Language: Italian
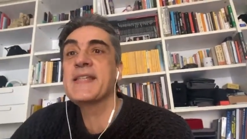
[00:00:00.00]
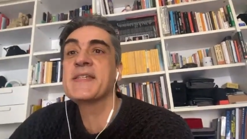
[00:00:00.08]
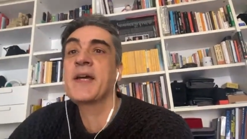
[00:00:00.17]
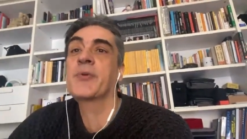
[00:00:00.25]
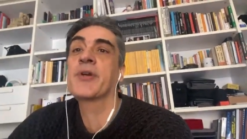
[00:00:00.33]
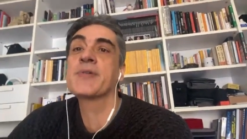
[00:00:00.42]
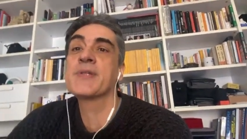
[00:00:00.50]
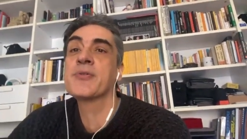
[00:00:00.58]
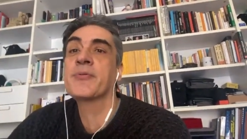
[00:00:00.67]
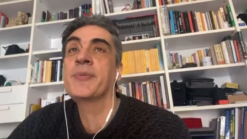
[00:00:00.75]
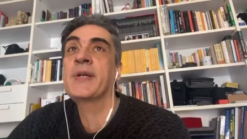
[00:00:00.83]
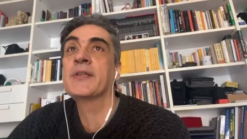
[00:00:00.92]
chi siamo in
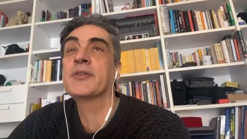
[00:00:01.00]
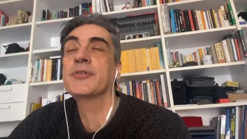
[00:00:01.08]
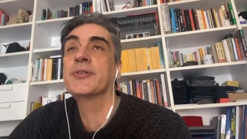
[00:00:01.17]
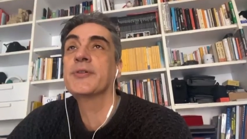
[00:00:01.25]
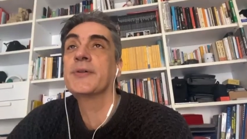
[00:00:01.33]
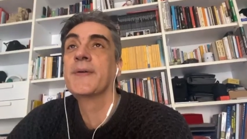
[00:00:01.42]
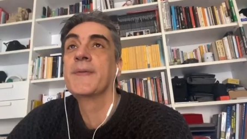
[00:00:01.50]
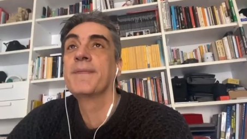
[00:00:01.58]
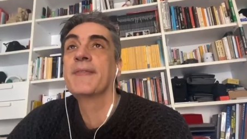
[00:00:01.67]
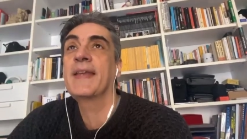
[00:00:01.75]
questo momento